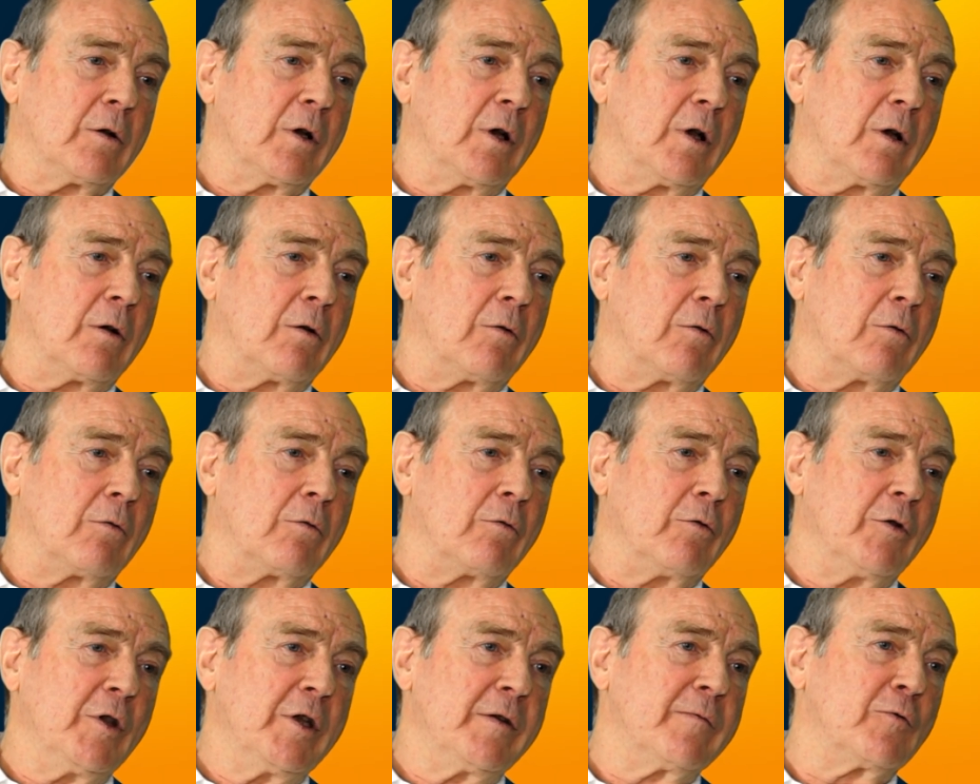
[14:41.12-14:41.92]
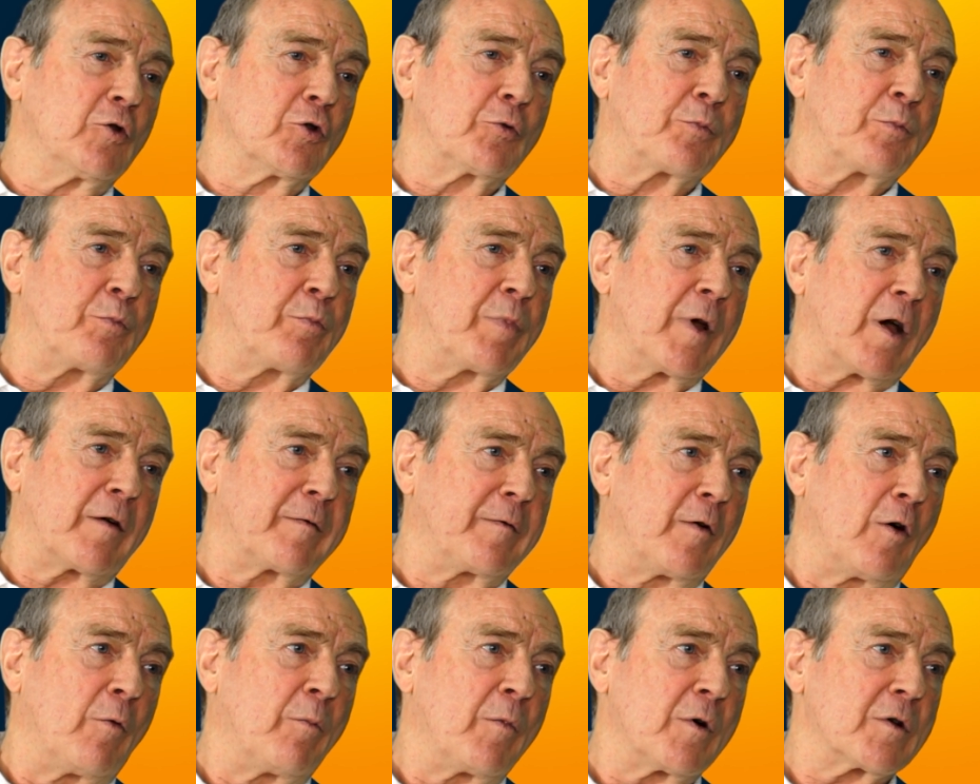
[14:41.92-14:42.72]
niveau de
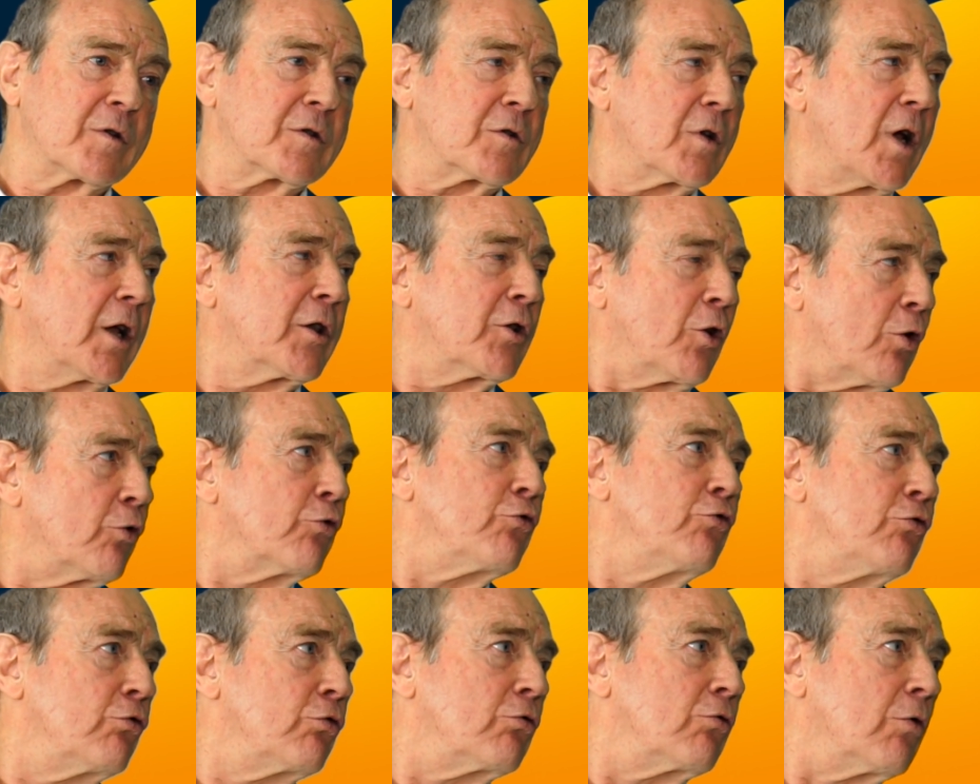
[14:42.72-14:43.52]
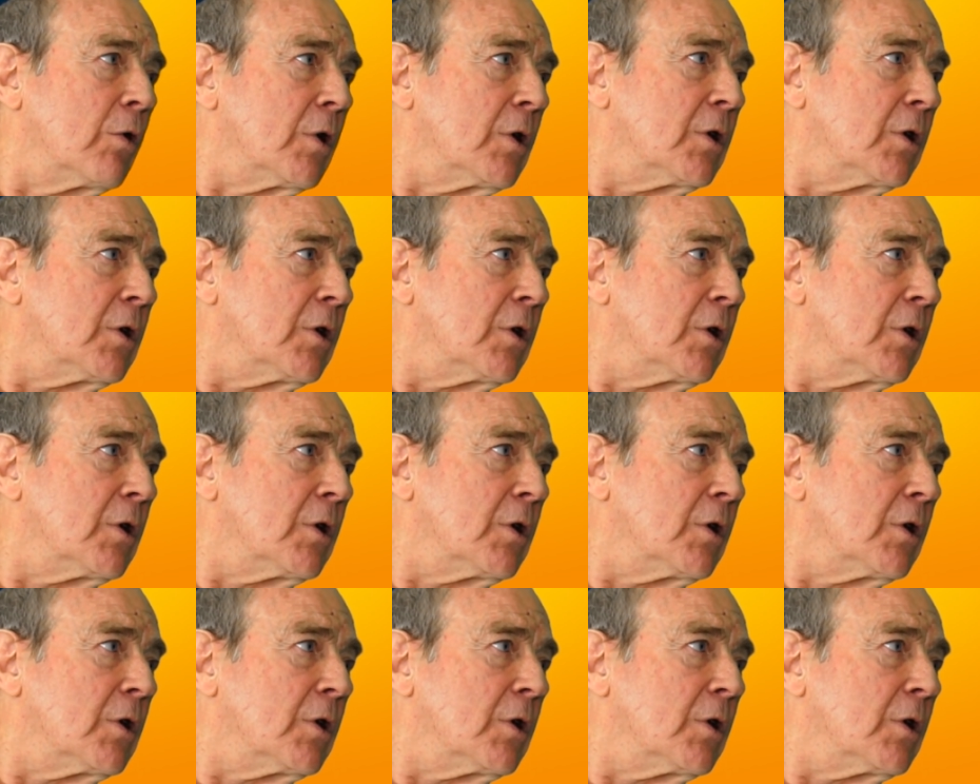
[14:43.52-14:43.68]
performance attendu.